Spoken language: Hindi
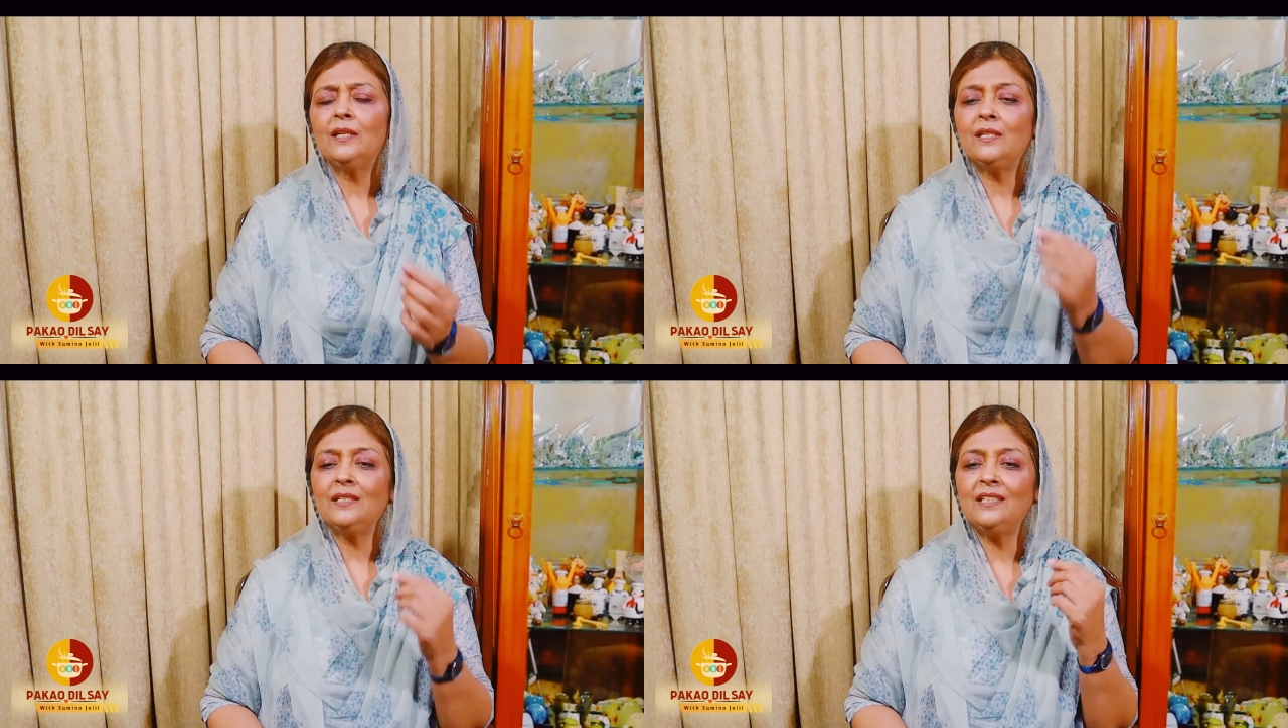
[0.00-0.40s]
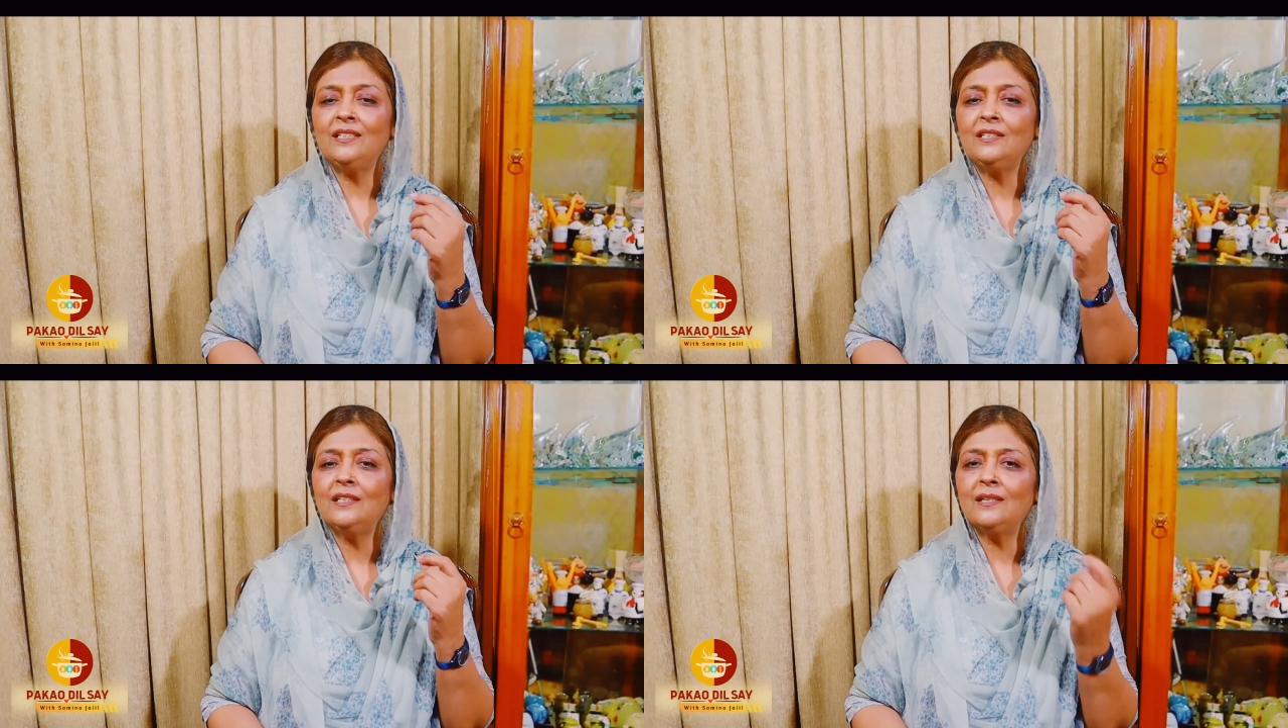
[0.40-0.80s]
ये
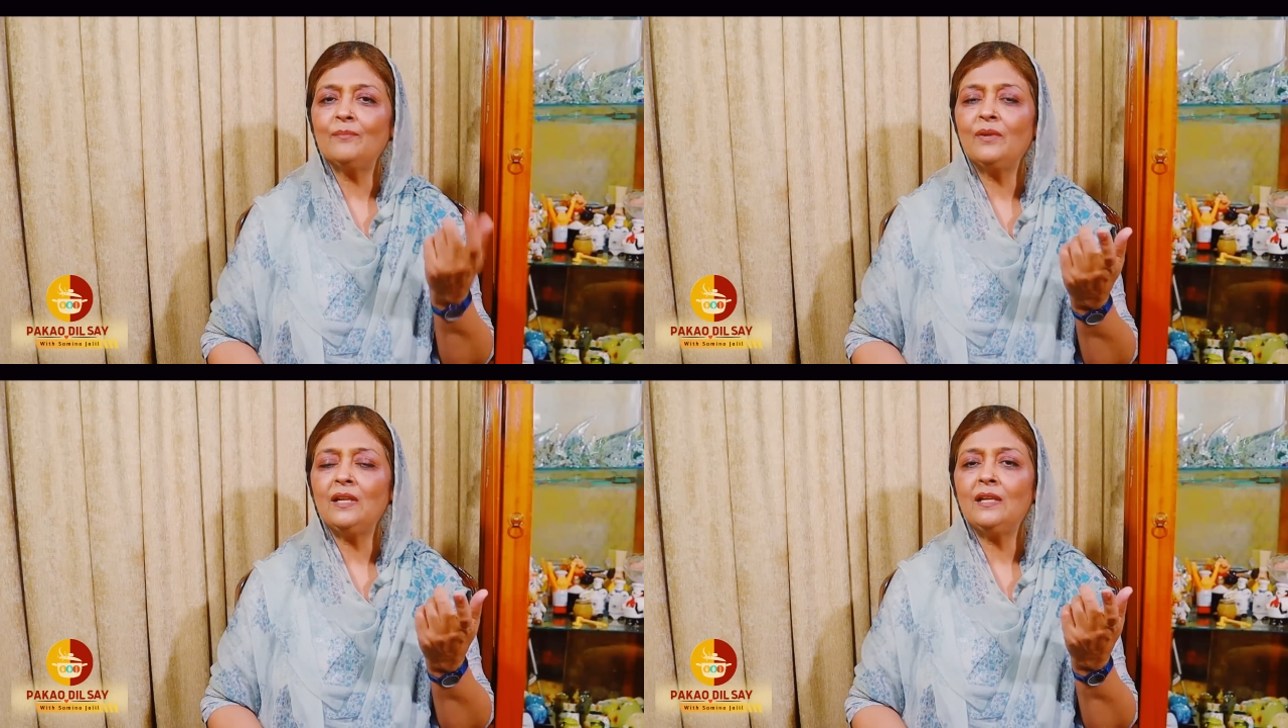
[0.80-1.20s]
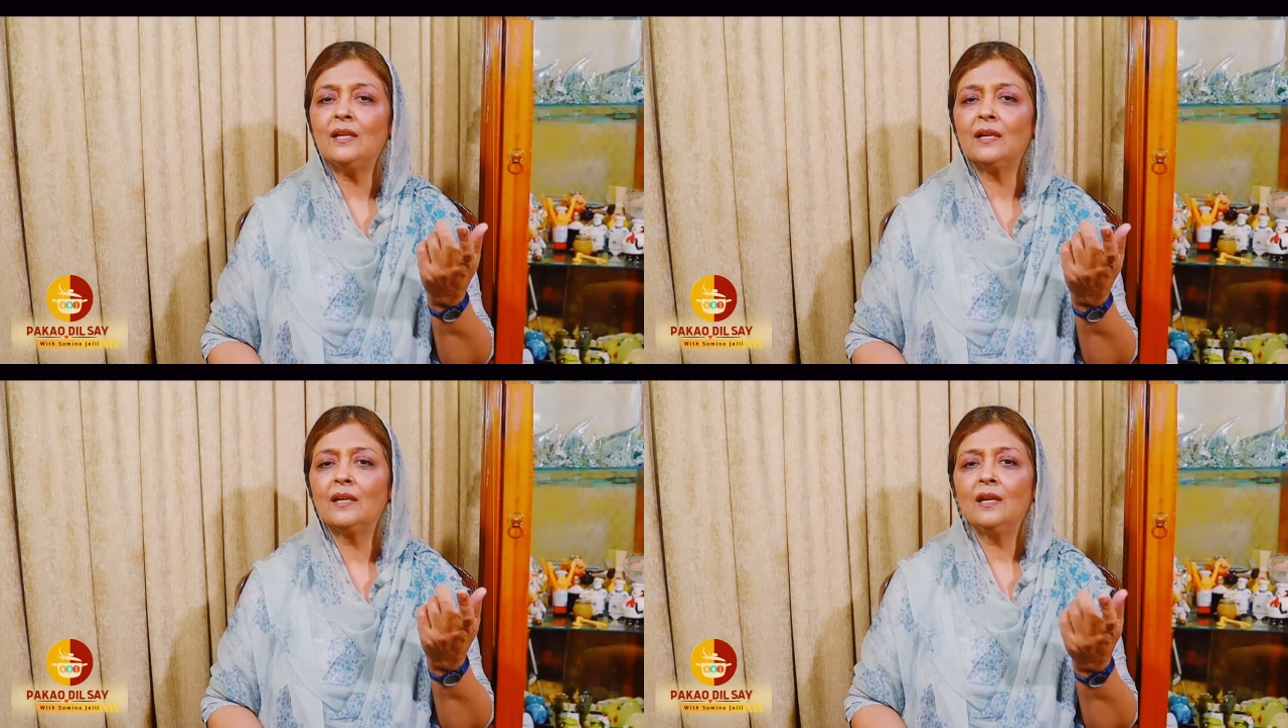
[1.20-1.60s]
ये चीज़ें टेम्प्रेरी
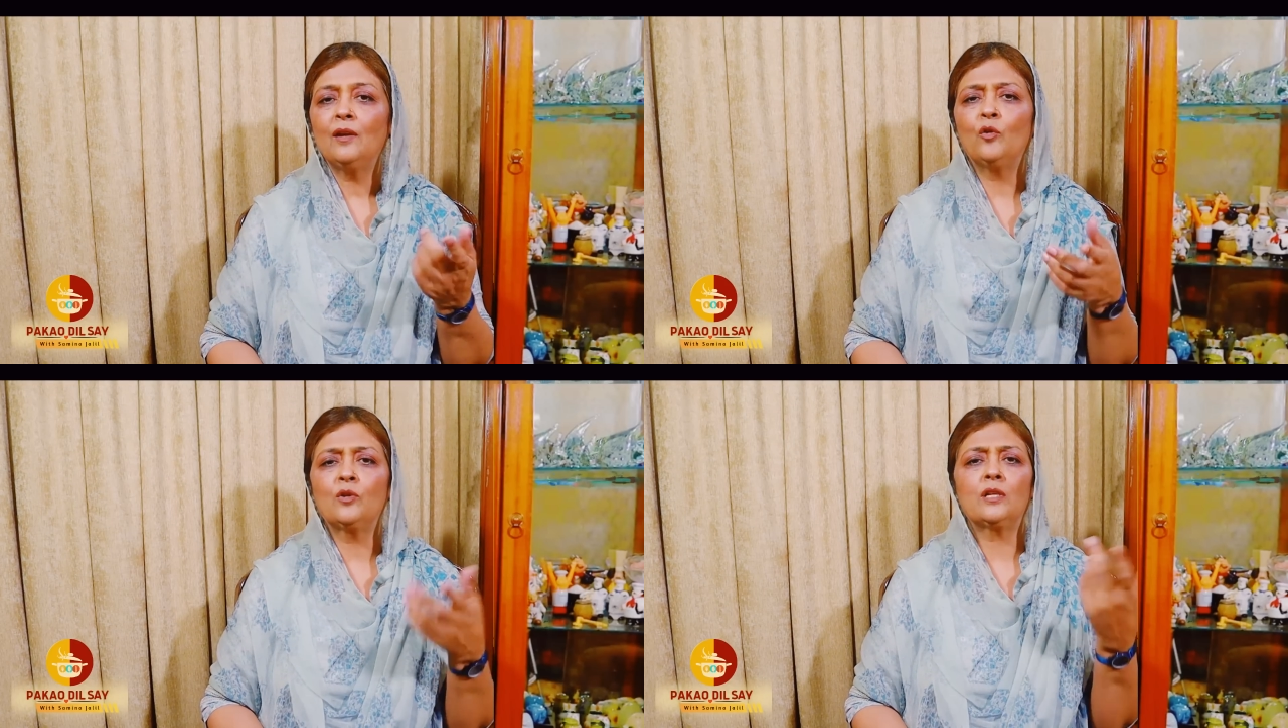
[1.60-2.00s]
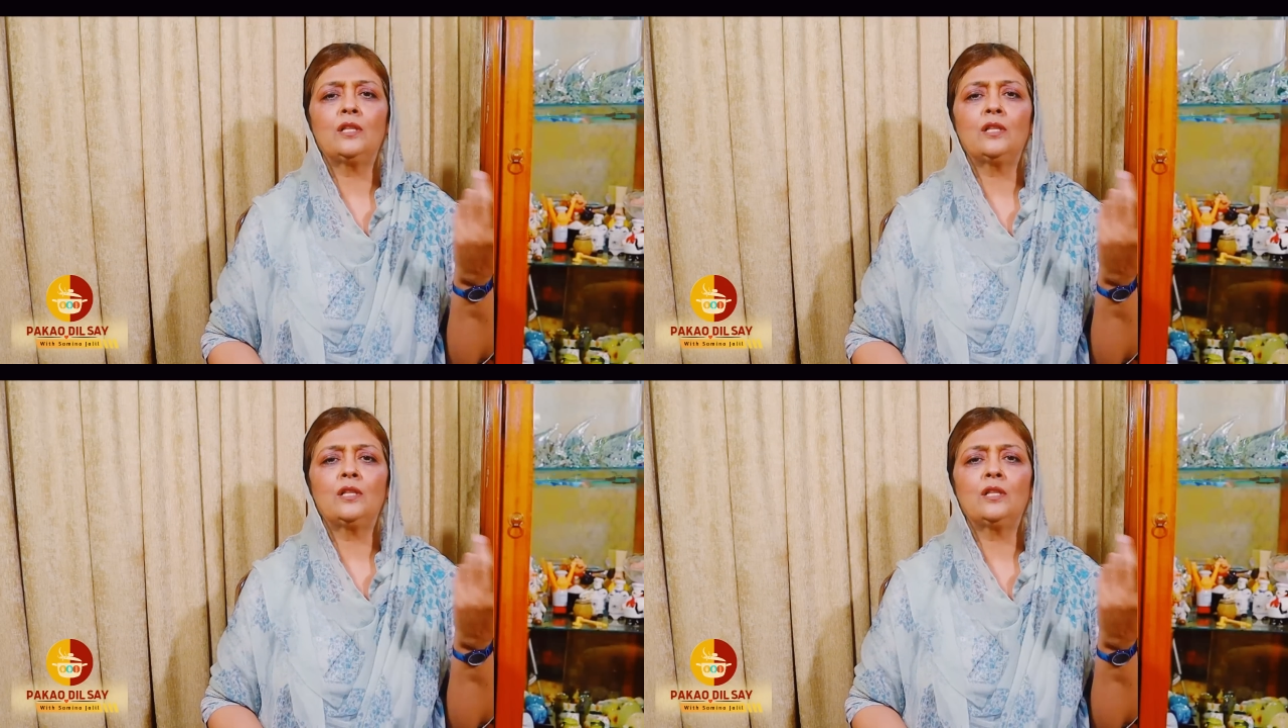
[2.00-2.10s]
हैं हो